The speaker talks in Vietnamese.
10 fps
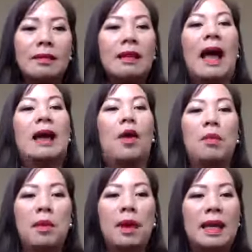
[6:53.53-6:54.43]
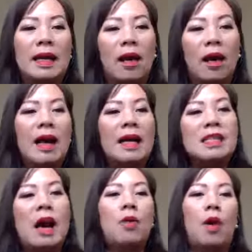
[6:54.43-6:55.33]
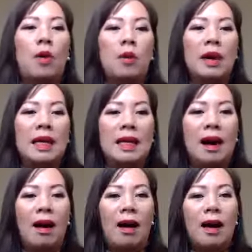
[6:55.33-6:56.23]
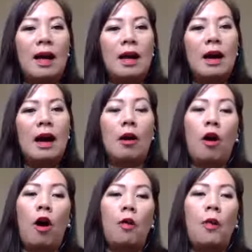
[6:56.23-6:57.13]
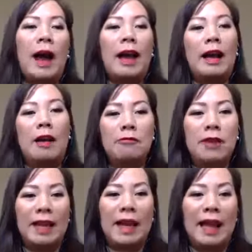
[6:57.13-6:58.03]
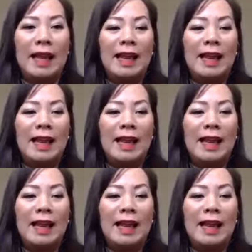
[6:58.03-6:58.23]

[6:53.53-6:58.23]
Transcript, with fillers: thay đổi một cái gì đó trao đổi một cái gì đó à, còn qua cái công việc này